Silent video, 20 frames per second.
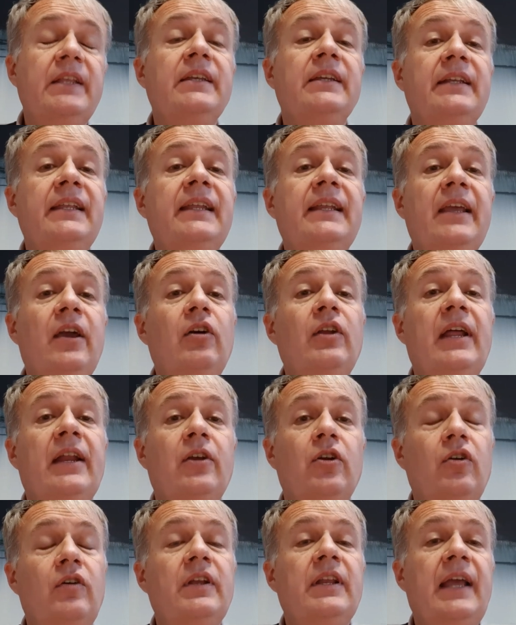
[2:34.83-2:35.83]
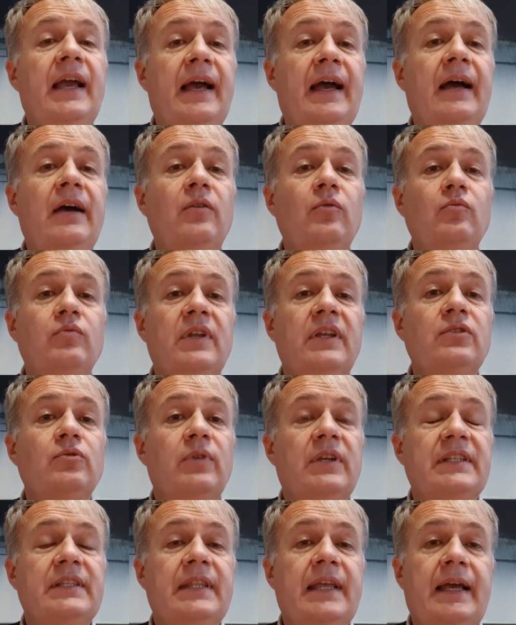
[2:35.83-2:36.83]
Lì Leonard Cohen ha una
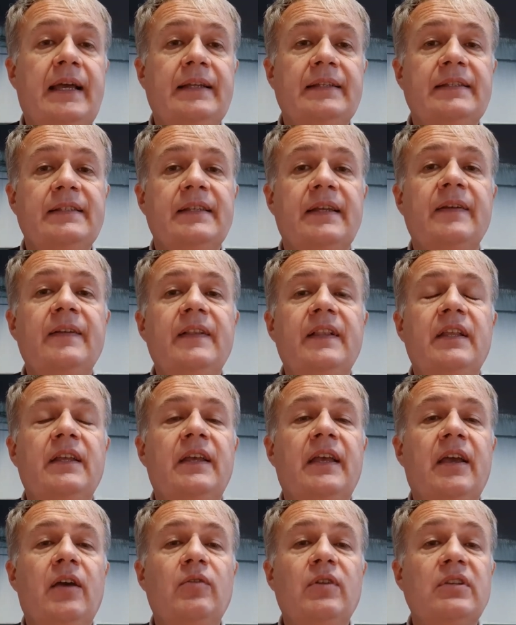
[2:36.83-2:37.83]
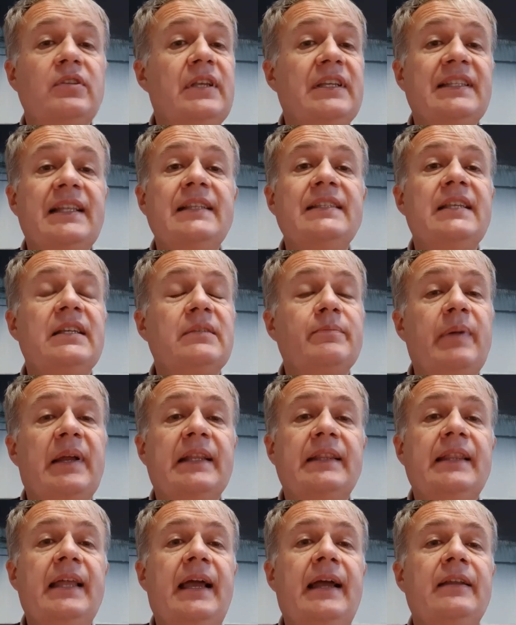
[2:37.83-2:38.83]
sua stanza, eh, una sua stanza
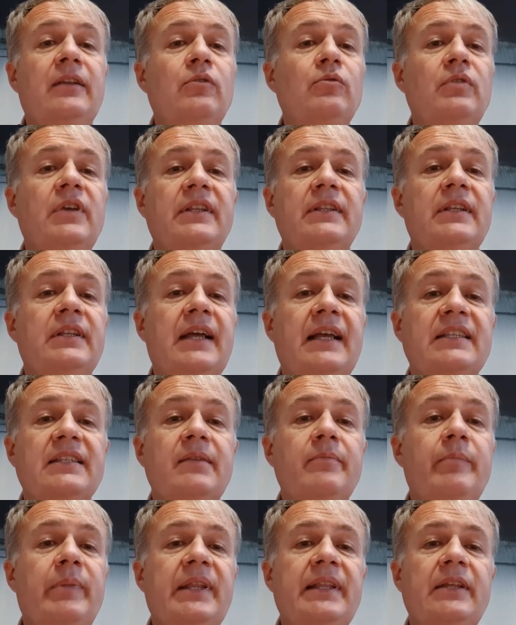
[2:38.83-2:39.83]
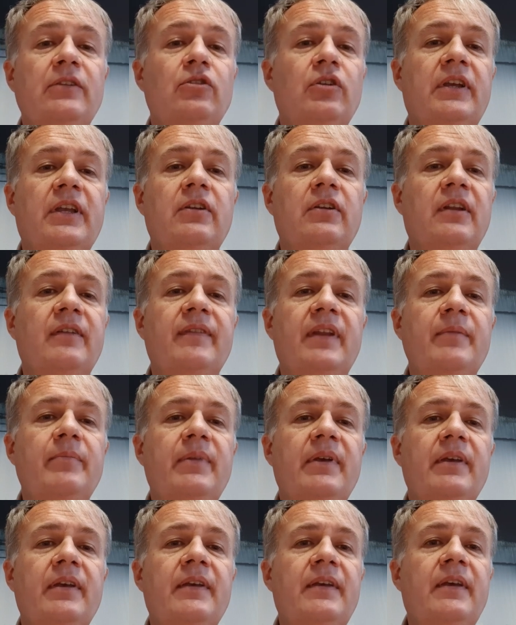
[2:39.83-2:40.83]
spartana, lui ha sempre detto che non
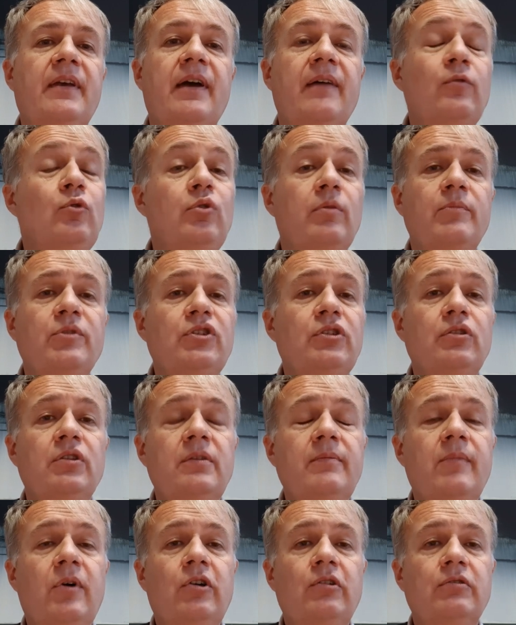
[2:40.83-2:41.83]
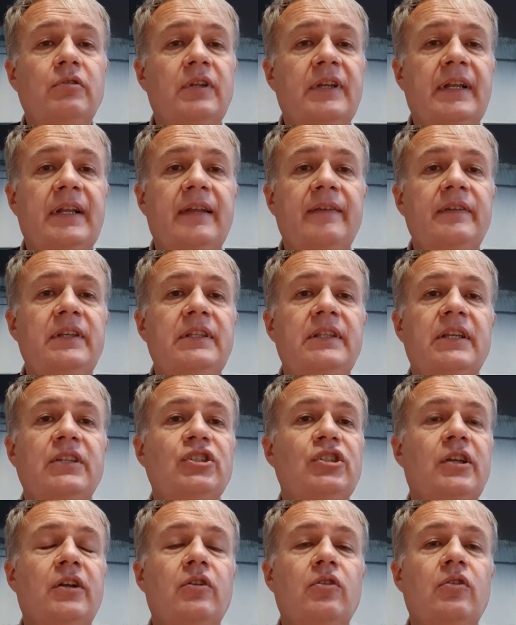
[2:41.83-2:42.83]
avrebbe avuto bisogno di morire molto nella vita,
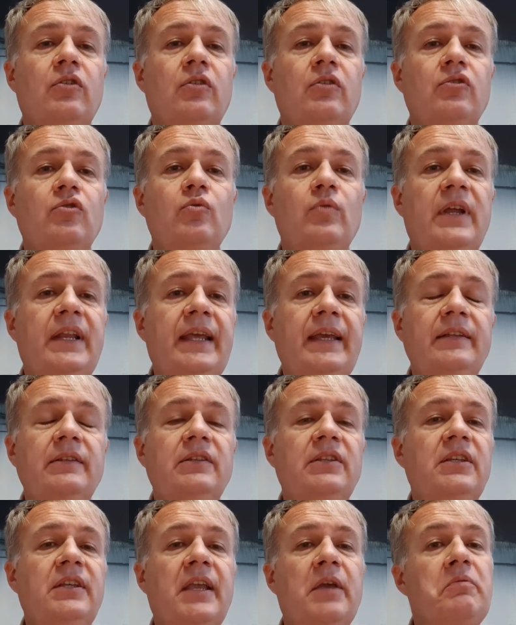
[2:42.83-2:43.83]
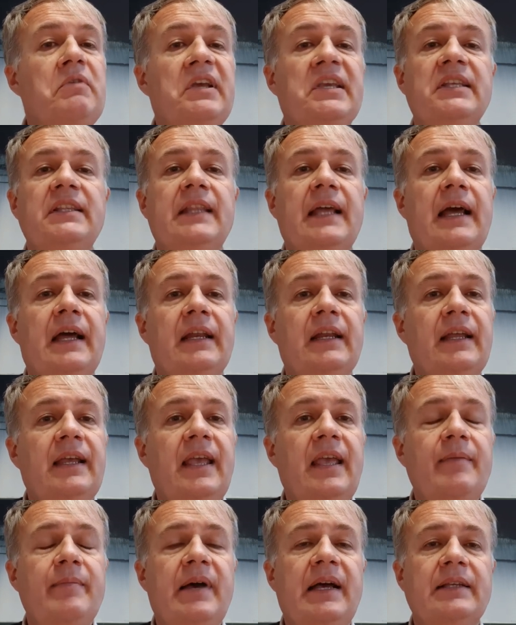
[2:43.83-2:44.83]
c'erano due letti e una chitarra
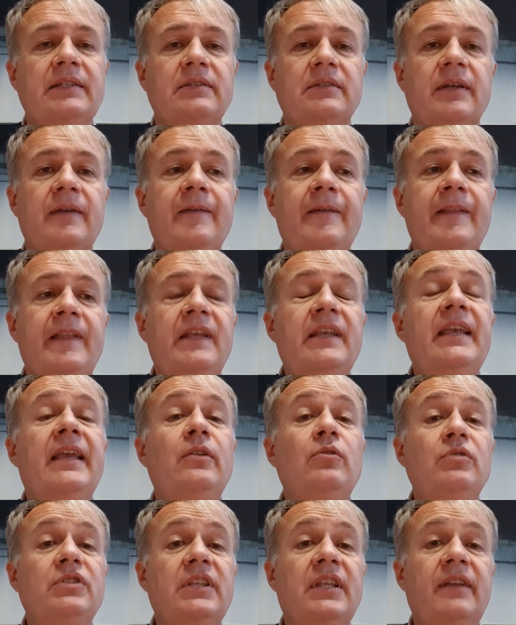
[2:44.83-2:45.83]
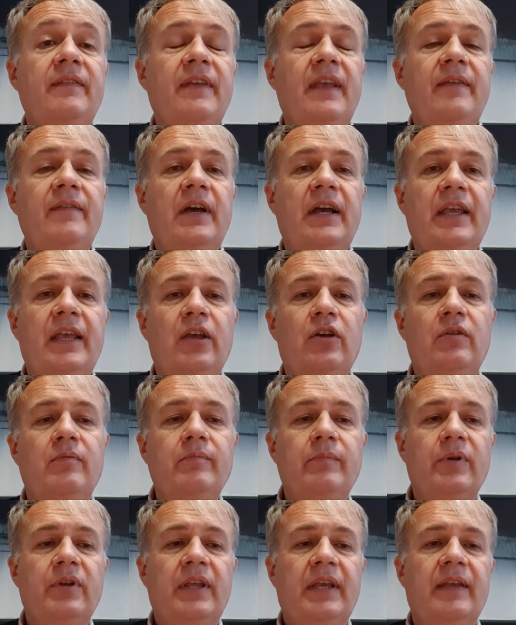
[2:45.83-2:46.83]
e basta. E lui scriveva e
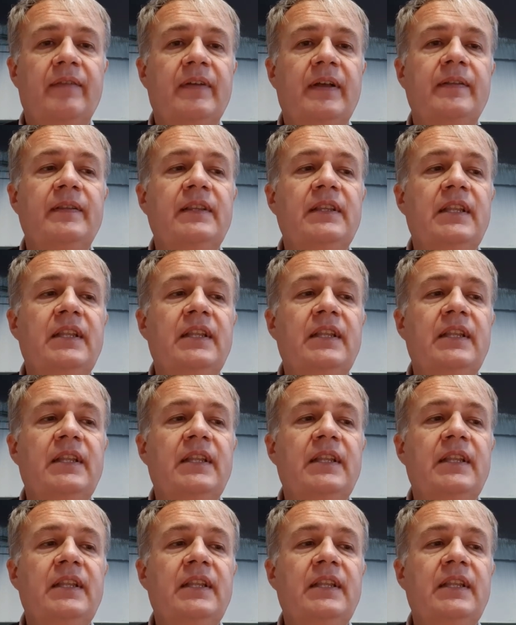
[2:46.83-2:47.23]
componeva.